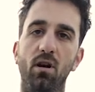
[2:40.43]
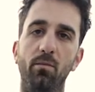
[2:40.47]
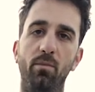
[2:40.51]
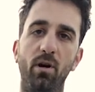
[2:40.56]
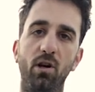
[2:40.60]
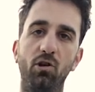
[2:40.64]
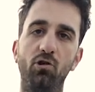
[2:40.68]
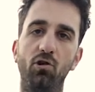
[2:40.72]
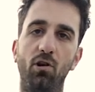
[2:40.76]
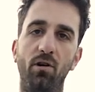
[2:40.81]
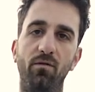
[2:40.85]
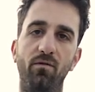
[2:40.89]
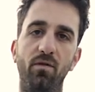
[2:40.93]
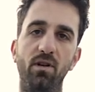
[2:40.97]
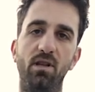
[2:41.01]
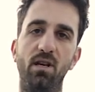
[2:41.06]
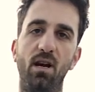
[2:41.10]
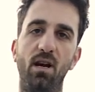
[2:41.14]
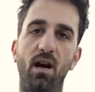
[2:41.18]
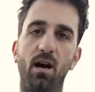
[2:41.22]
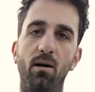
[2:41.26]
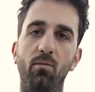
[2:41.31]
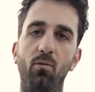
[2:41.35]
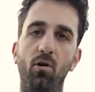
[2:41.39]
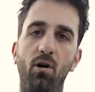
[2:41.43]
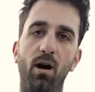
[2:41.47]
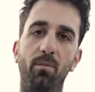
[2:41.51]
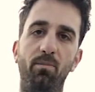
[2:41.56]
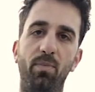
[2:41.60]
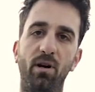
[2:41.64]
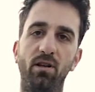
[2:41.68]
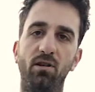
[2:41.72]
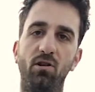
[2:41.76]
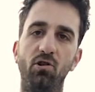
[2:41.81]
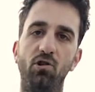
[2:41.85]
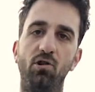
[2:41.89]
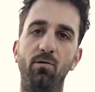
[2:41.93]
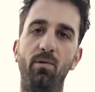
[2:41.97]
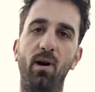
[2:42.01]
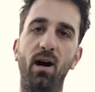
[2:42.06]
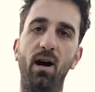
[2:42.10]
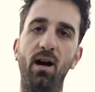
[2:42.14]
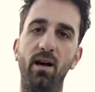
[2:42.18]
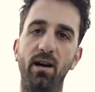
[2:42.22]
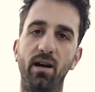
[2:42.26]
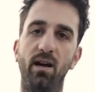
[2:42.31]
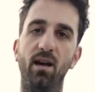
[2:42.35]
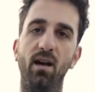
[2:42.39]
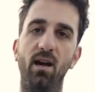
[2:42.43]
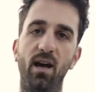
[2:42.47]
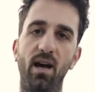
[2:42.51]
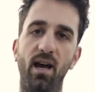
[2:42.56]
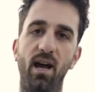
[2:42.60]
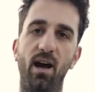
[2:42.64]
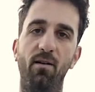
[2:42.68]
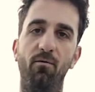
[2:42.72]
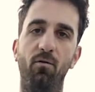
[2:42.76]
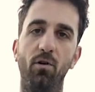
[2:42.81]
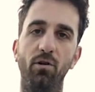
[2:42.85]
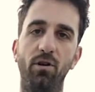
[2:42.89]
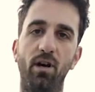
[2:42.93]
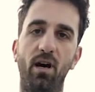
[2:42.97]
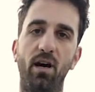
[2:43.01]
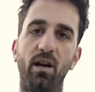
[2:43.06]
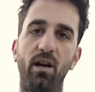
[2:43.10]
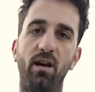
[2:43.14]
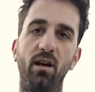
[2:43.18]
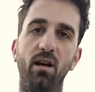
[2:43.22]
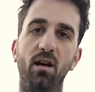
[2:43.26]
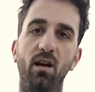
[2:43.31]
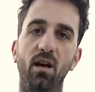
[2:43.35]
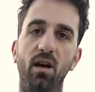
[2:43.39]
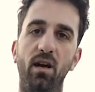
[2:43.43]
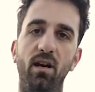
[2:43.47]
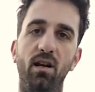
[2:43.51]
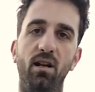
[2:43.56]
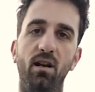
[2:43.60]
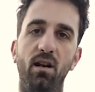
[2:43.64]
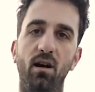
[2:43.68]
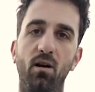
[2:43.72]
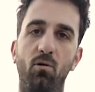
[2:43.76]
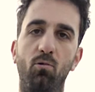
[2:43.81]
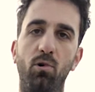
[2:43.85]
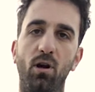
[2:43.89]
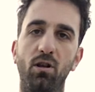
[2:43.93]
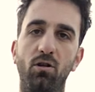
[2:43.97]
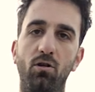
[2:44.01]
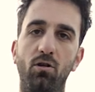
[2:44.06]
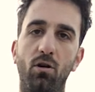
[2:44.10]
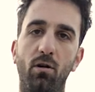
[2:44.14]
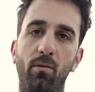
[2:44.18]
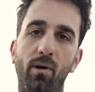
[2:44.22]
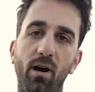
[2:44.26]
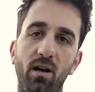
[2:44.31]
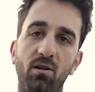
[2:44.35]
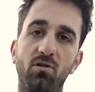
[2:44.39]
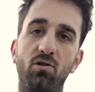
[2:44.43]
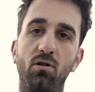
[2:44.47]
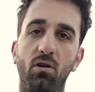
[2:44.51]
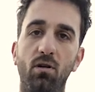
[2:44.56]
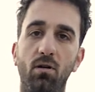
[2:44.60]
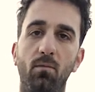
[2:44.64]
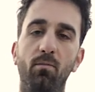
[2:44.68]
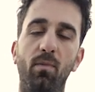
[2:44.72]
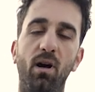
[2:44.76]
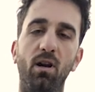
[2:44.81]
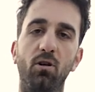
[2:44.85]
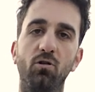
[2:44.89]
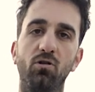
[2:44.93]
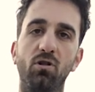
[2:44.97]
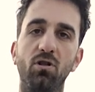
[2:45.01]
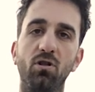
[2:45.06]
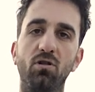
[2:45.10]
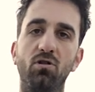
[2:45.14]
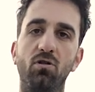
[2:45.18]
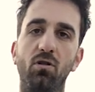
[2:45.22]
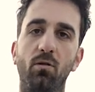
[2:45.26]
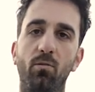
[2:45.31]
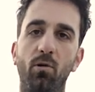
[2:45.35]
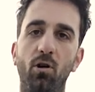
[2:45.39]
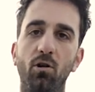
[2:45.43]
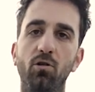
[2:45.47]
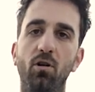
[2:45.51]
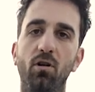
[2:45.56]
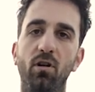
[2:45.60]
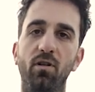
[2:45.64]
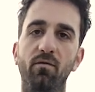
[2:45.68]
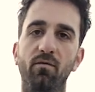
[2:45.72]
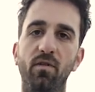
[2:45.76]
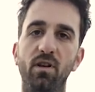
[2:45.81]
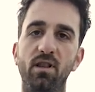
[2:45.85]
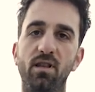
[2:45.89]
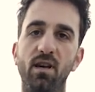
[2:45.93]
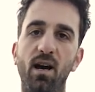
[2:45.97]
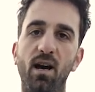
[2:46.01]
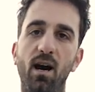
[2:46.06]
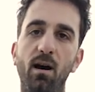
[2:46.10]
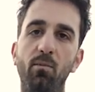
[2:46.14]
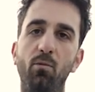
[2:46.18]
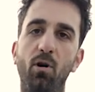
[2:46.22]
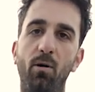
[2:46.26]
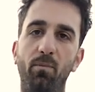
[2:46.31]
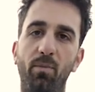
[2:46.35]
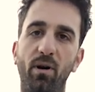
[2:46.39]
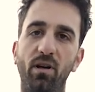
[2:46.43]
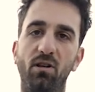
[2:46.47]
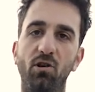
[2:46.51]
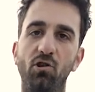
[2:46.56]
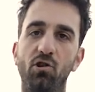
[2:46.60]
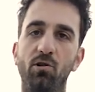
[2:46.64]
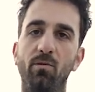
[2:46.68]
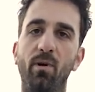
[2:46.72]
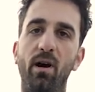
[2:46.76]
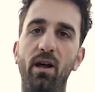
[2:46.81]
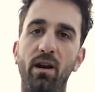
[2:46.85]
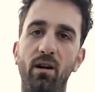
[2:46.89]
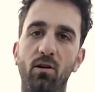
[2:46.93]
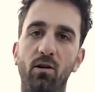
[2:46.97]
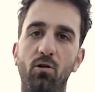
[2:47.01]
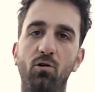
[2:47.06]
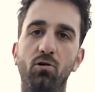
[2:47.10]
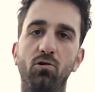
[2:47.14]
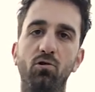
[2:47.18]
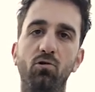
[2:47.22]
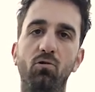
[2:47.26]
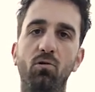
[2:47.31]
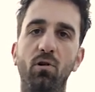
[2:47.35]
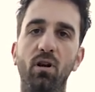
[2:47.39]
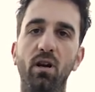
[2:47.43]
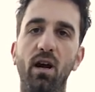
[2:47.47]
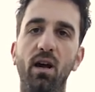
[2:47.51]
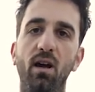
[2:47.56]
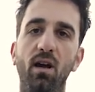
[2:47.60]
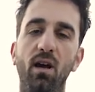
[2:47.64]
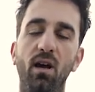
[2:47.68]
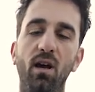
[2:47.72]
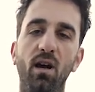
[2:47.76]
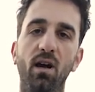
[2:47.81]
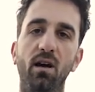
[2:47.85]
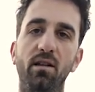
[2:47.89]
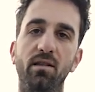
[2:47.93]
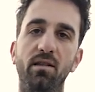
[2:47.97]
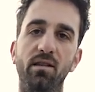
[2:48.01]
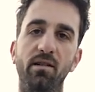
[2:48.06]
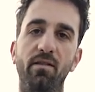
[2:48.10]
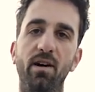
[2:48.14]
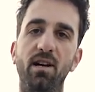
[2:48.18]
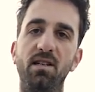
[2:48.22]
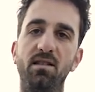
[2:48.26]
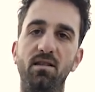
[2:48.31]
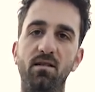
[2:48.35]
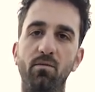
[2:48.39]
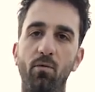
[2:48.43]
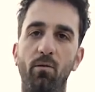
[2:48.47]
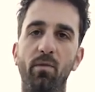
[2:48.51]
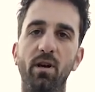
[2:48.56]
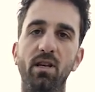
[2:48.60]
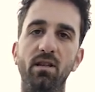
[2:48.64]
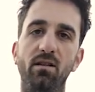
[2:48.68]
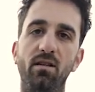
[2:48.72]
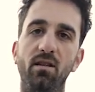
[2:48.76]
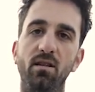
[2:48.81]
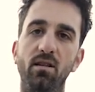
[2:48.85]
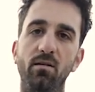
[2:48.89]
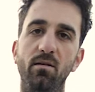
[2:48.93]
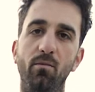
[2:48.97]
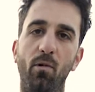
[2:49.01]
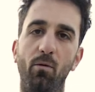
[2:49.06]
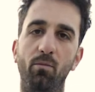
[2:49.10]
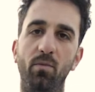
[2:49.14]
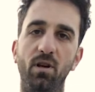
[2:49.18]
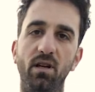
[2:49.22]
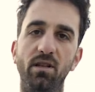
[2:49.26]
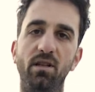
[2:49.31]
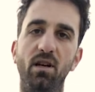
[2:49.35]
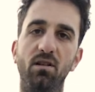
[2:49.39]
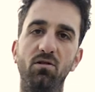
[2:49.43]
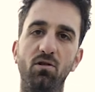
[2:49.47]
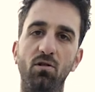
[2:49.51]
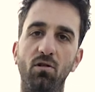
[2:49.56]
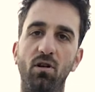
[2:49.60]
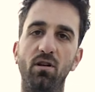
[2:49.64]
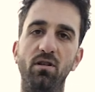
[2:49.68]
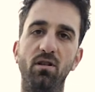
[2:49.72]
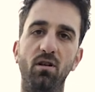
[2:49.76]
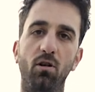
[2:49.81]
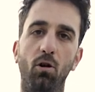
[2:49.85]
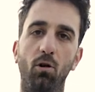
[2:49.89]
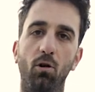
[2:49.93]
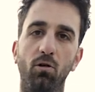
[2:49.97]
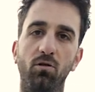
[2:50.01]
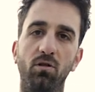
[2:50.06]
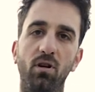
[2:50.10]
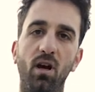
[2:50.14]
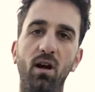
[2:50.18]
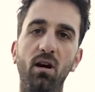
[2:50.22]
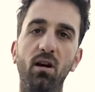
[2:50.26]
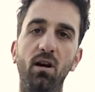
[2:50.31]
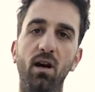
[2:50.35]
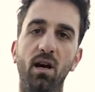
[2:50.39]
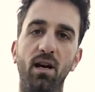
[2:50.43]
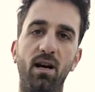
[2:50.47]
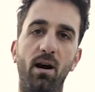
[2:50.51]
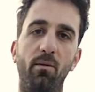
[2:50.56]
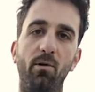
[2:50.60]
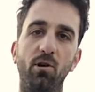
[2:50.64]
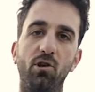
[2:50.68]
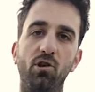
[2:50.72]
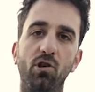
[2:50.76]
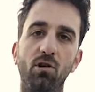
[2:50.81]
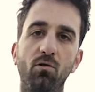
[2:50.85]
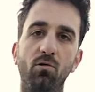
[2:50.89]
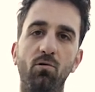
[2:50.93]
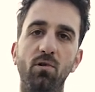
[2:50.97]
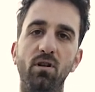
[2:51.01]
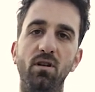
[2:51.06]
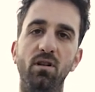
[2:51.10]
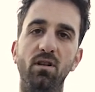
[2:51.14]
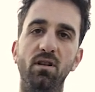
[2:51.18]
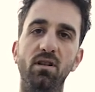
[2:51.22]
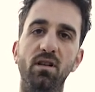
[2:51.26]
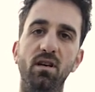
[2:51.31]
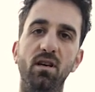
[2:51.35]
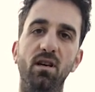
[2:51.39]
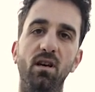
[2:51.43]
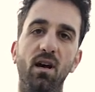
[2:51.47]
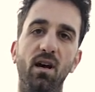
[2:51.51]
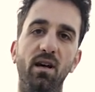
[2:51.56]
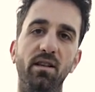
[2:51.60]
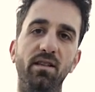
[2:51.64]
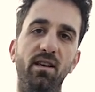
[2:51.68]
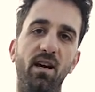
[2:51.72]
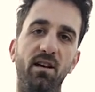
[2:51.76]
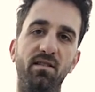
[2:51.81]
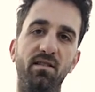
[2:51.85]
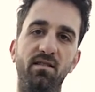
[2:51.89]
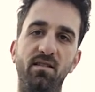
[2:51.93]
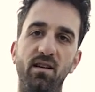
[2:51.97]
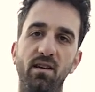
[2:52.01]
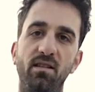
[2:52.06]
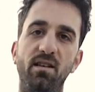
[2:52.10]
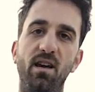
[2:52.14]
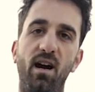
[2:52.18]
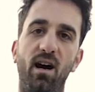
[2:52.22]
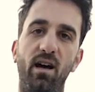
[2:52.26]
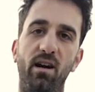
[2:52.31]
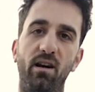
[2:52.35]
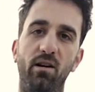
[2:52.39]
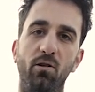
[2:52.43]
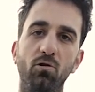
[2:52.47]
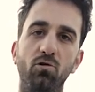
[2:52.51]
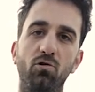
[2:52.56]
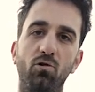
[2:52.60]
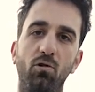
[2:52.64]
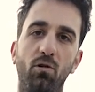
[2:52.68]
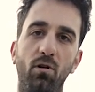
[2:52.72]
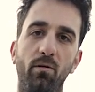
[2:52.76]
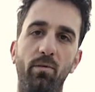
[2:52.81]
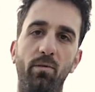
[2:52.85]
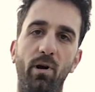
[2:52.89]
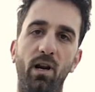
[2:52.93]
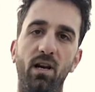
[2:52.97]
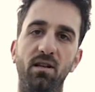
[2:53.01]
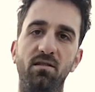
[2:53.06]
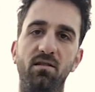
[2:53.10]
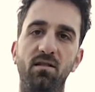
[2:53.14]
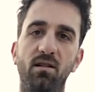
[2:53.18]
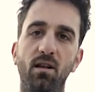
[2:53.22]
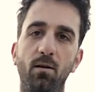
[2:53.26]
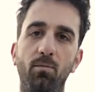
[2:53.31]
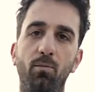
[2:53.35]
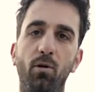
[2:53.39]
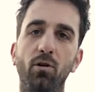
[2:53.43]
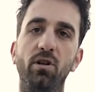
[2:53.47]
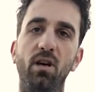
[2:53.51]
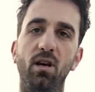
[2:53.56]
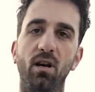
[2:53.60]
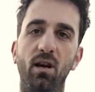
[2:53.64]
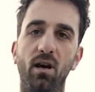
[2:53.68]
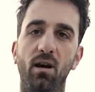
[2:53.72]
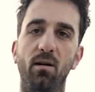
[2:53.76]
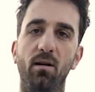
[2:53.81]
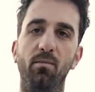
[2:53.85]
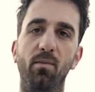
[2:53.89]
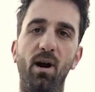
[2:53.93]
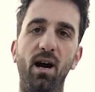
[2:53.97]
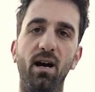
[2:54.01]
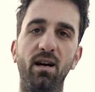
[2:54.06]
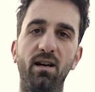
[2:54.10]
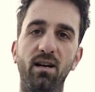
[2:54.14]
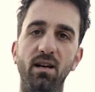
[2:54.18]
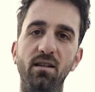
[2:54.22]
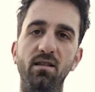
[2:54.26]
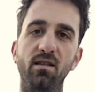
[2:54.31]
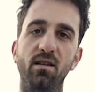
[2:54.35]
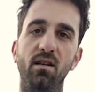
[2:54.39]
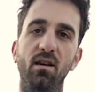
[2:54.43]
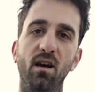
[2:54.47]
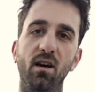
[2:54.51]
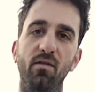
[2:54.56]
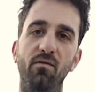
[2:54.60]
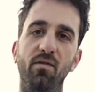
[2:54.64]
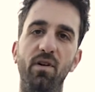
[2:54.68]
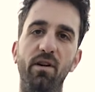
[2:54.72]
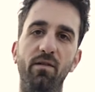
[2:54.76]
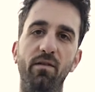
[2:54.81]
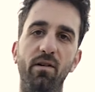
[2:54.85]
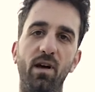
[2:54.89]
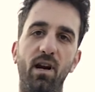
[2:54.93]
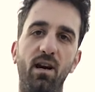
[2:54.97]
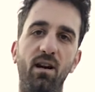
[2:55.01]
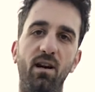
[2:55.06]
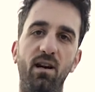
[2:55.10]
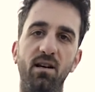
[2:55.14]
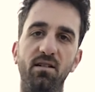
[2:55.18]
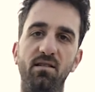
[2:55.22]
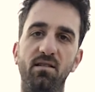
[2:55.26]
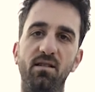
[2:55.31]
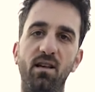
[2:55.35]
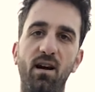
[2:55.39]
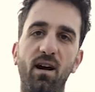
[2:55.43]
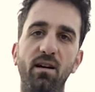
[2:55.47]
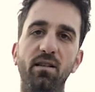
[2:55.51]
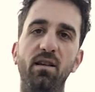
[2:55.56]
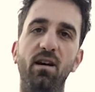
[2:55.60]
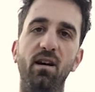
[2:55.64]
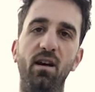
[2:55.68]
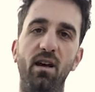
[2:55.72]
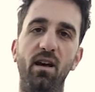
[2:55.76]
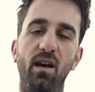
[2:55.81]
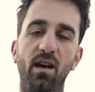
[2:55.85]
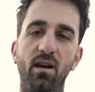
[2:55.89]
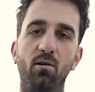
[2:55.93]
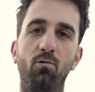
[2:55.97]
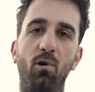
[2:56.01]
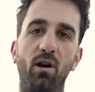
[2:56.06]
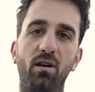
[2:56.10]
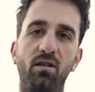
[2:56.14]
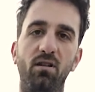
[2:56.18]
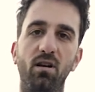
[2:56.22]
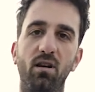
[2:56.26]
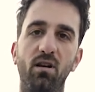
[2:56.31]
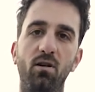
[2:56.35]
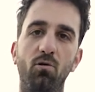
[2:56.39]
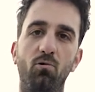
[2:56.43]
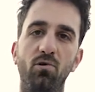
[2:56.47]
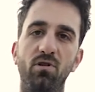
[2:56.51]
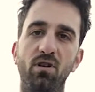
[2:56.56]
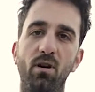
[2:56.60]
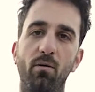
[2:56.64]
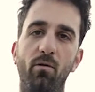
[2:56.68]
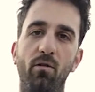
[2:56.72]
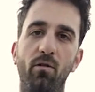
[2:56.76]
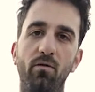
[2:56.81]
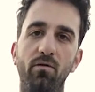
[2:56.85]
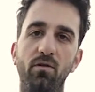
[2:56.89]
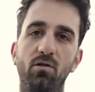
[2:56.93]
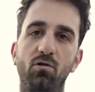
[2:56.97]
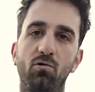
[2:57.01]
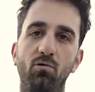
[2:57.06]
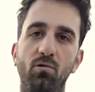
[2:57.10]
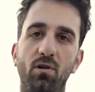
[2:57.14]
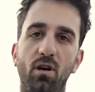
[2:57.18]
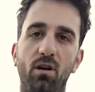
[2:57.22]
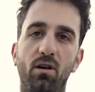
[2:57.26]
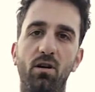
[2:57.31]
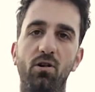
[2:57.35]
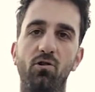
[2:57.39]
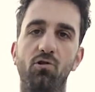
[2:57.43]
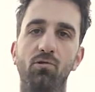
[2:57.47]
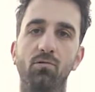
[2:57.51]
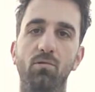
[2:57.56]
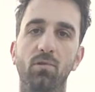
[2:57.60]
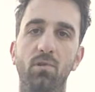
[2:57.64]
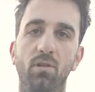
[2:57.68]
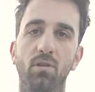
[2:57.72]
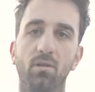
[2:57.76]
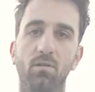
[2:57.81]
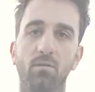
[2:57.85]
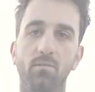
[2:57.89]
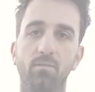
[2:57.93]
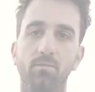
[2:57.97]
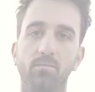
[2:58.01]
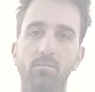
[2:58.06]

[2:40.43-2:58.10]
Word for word: Perciò invitiamo a partecipare e a votare il 4 marzo, ma allo stesso modo invitiamo a partecipare partecipare a costruire diversi momenti di mobilitazione e di lotta, capaci quindi di, di assediare non solo i palazzi del potere, ma anche di vivere le strade e i quartieri in cui siamo vissuti e cresciuti.